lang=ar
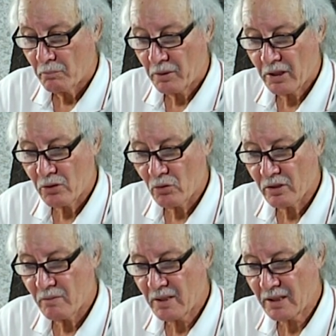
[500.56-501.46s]
بريسيو
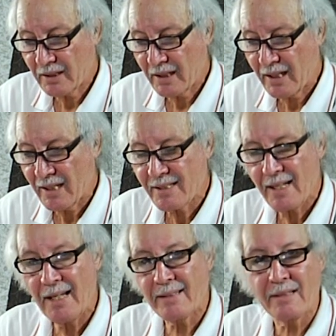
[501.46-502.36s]
سمازيغ تقاناس
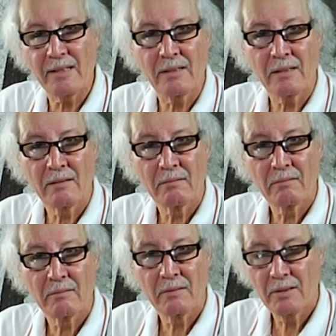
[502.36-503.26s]
اتيك
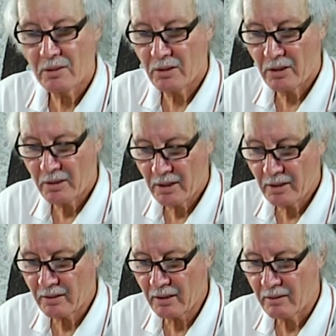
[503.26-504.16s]
زي
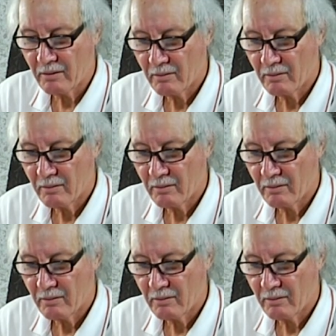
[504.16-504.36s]
زيتك